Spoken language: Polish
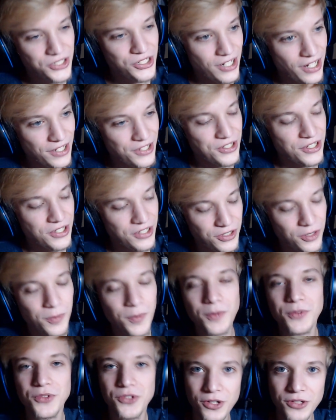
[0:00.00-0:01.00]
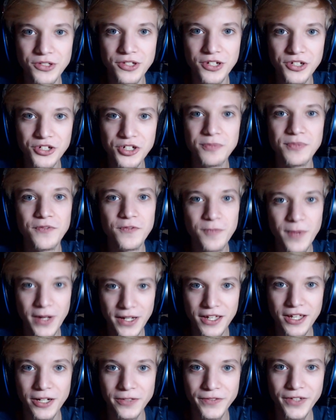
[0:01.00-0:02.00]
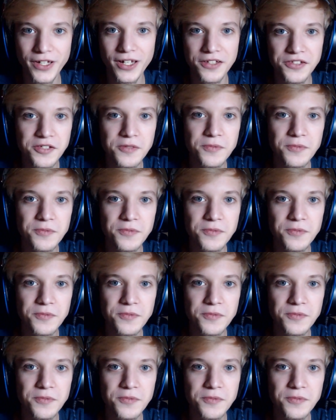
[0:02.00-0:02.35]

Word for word: raz się z tobą zgodzę, żeby w Minecrafta razem